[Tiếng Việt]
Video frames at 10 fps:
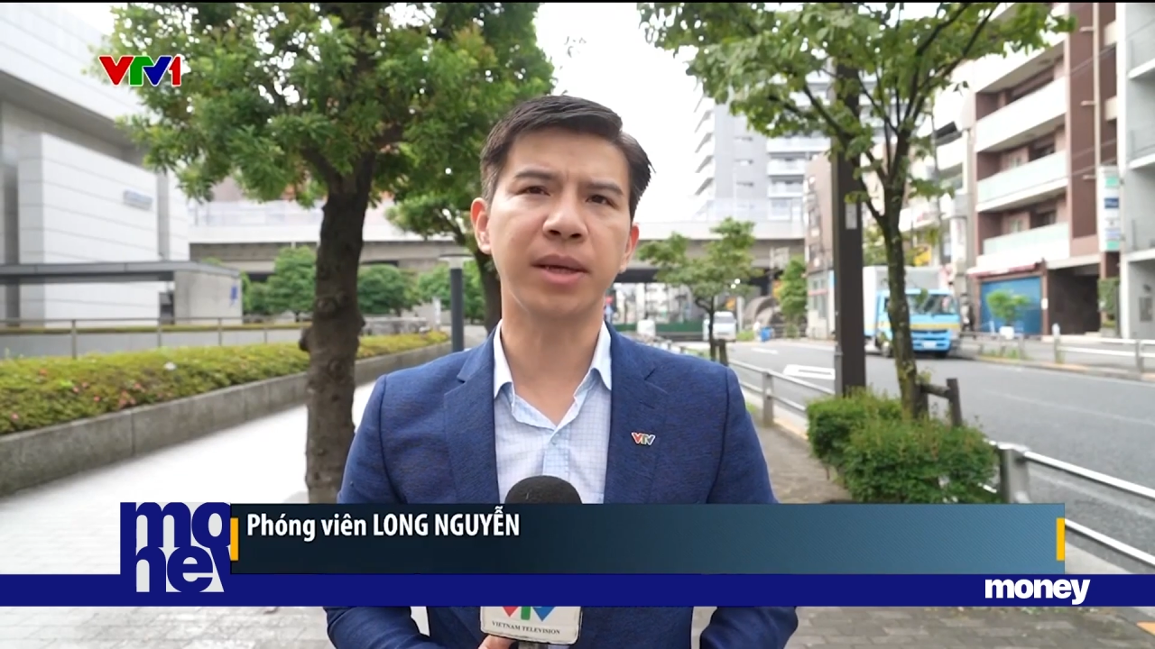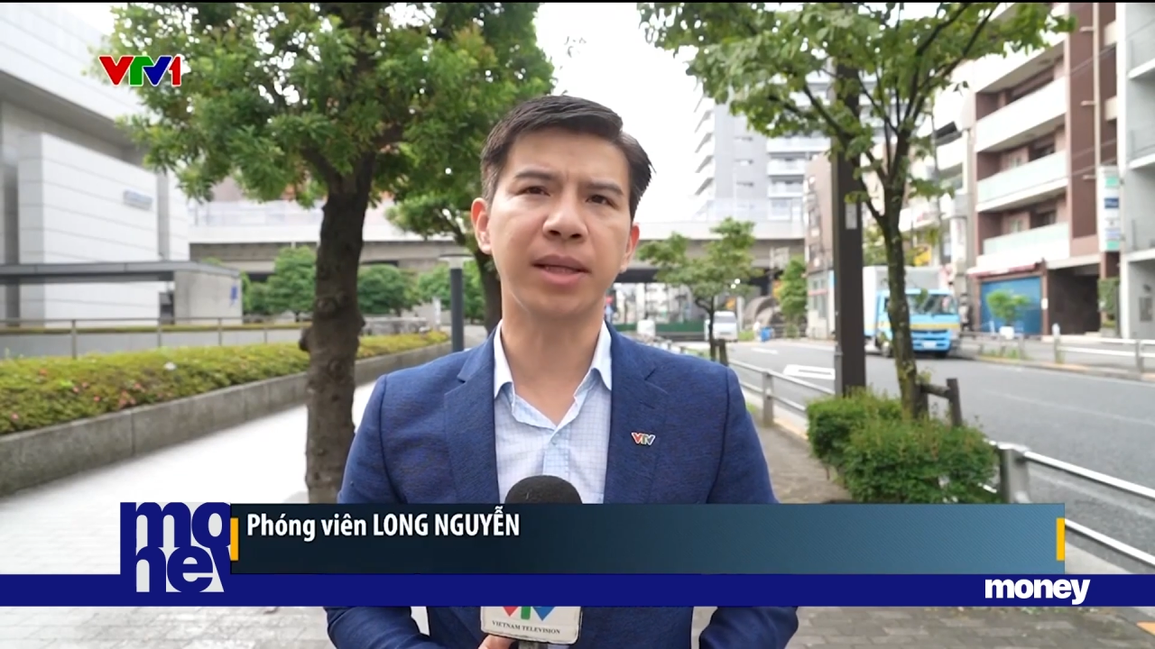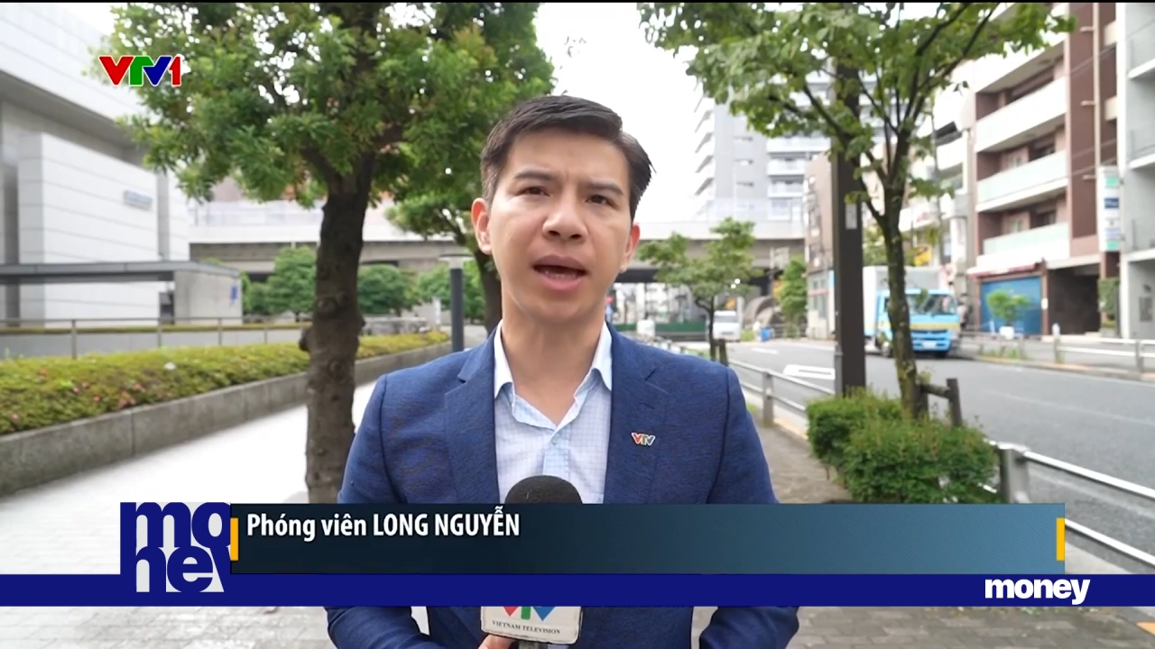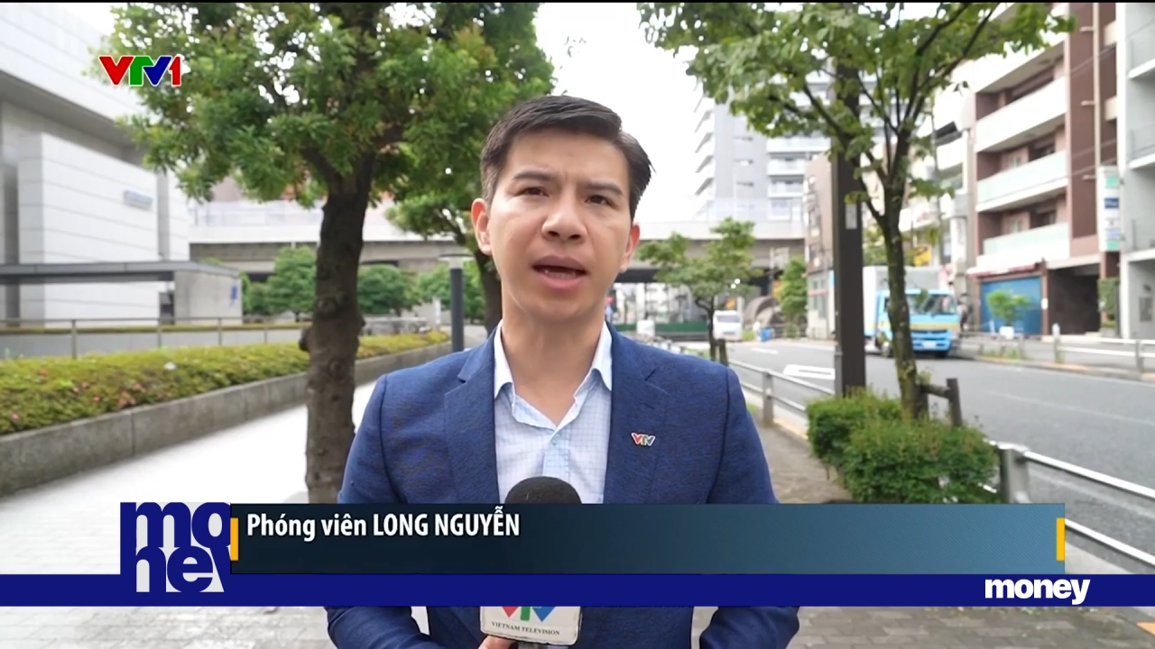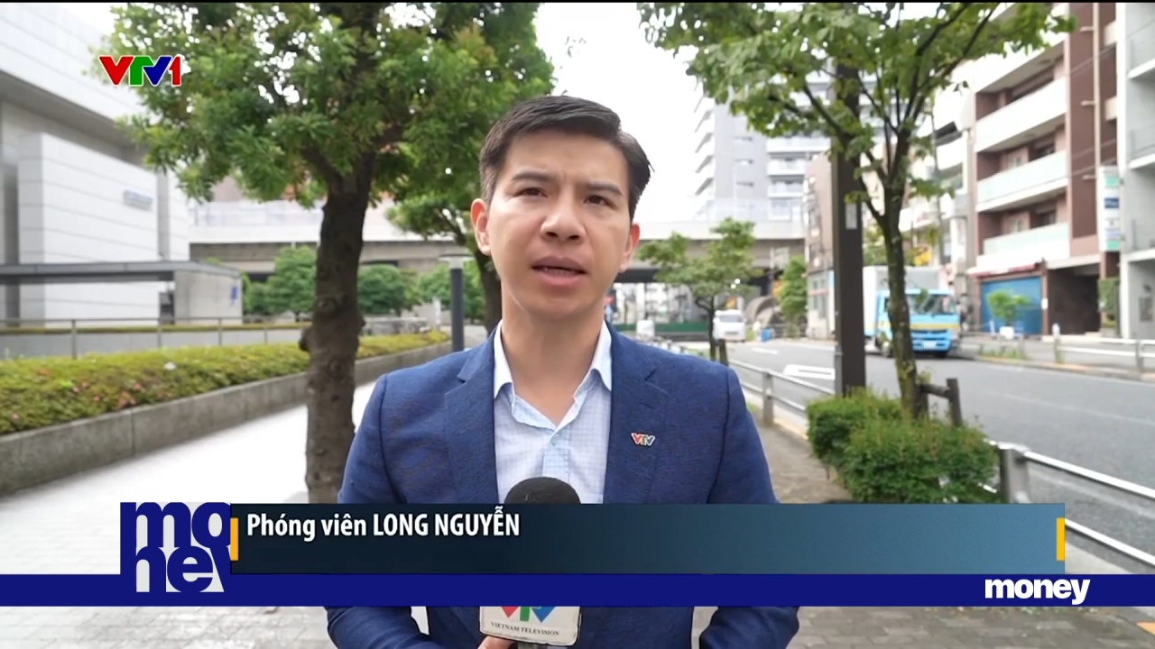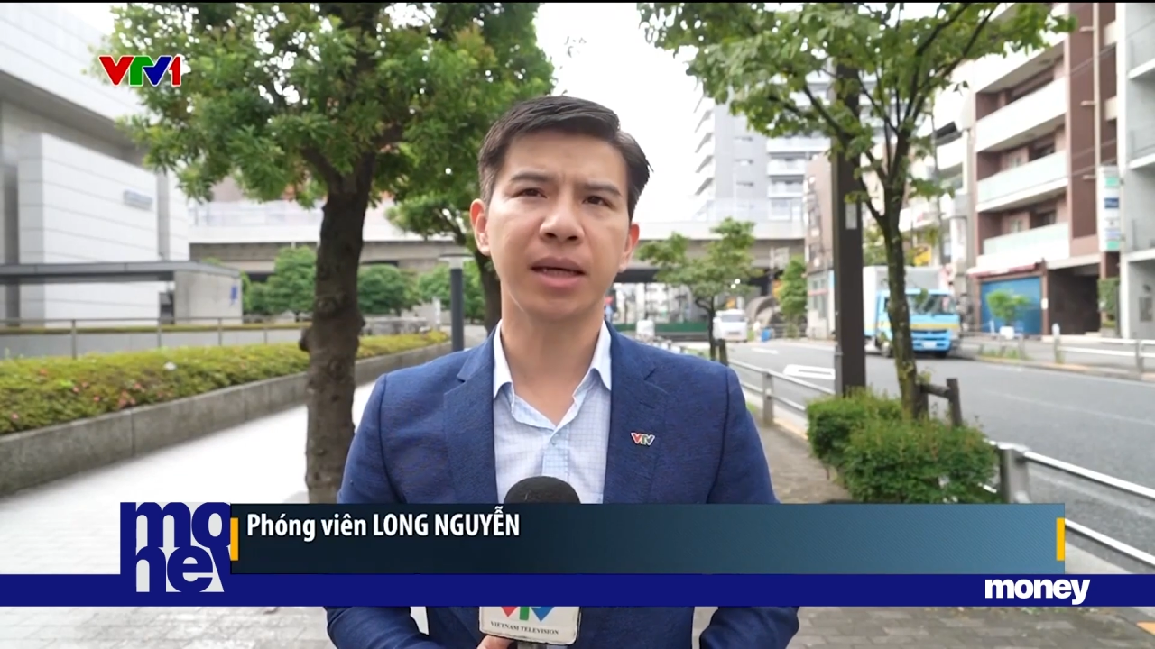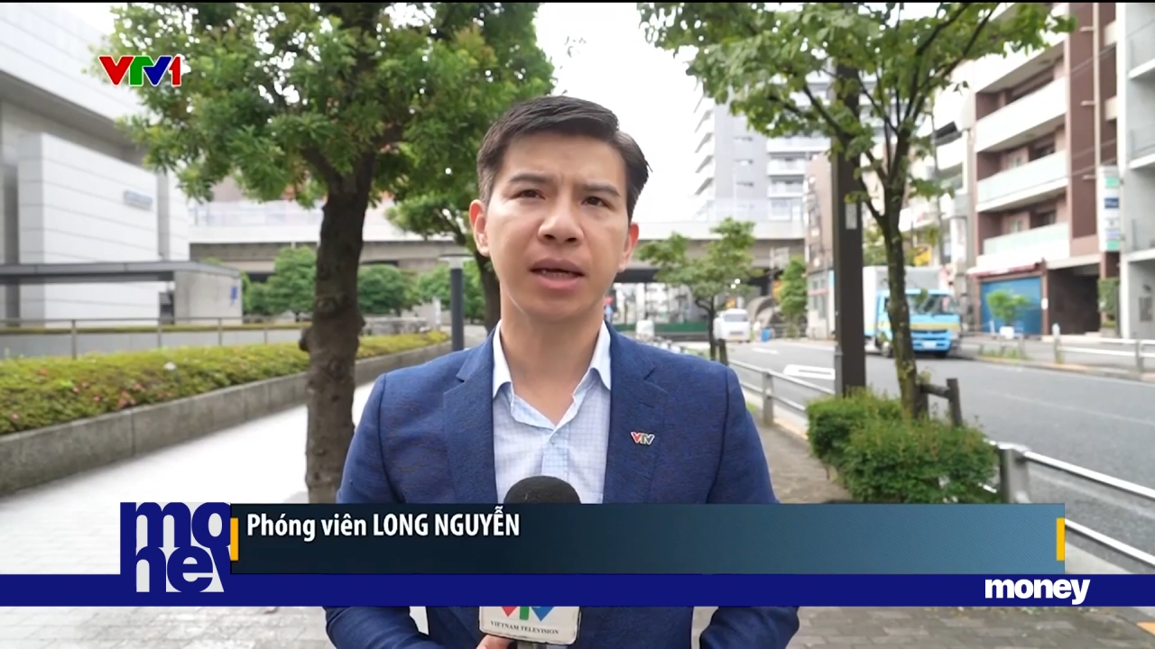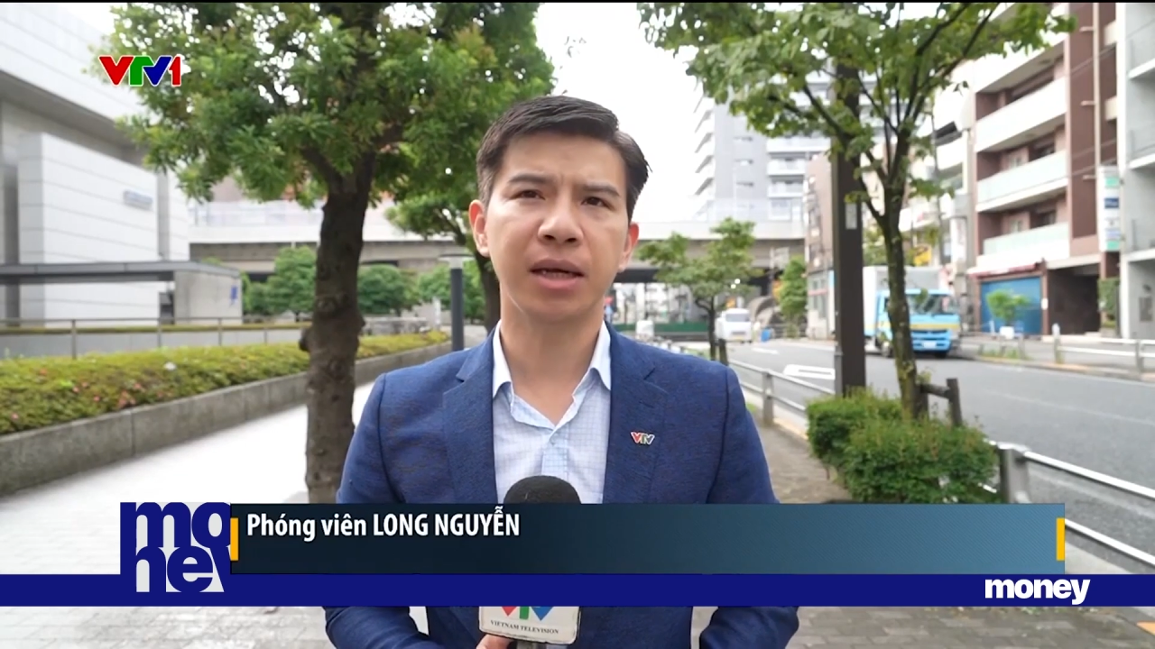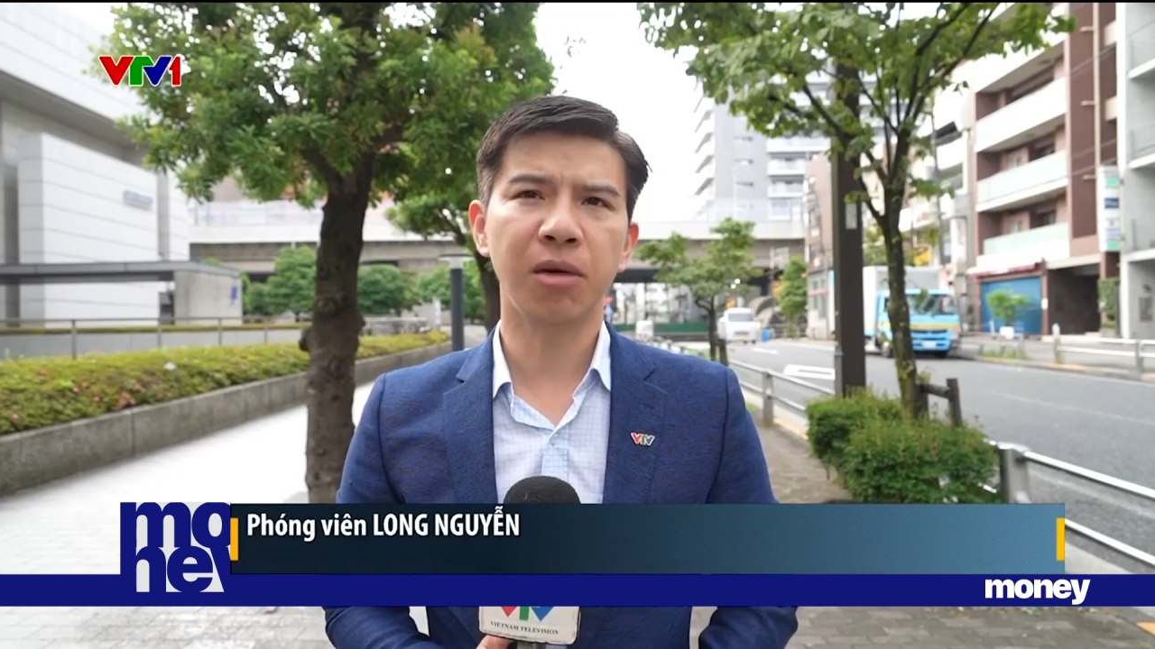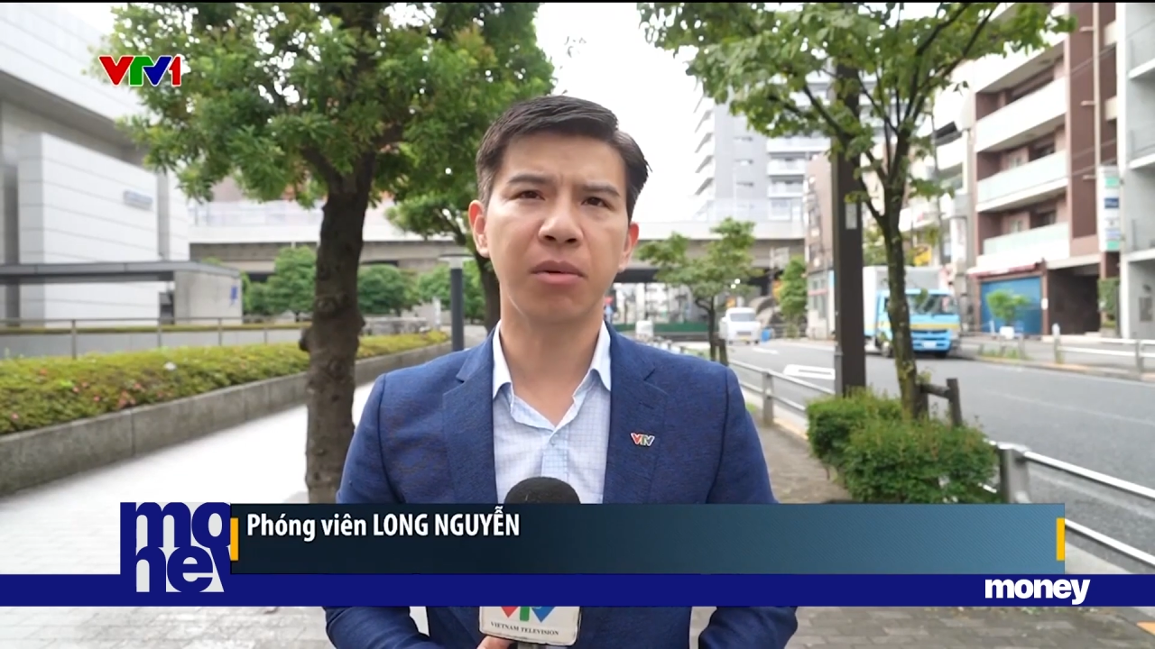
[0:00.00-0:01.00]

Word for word: sau bảy tháng,